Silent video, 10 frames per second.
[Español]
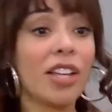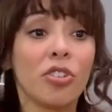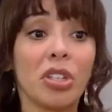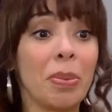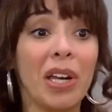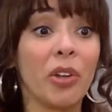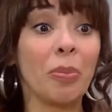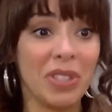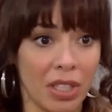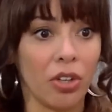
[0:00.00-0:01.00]
Eso siempre le
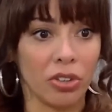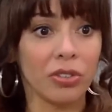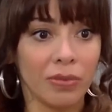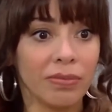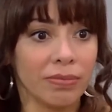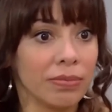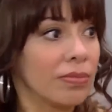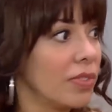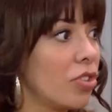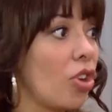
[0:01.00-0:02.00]
digo a mis hijos.
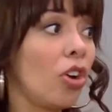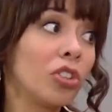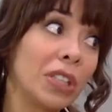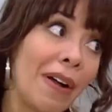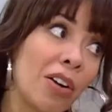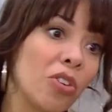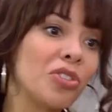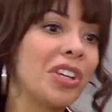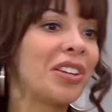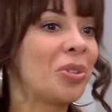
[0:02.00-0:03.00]
Solo con trabajo
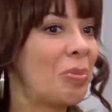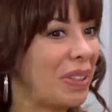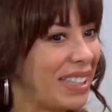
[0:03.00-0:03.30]
consigues tus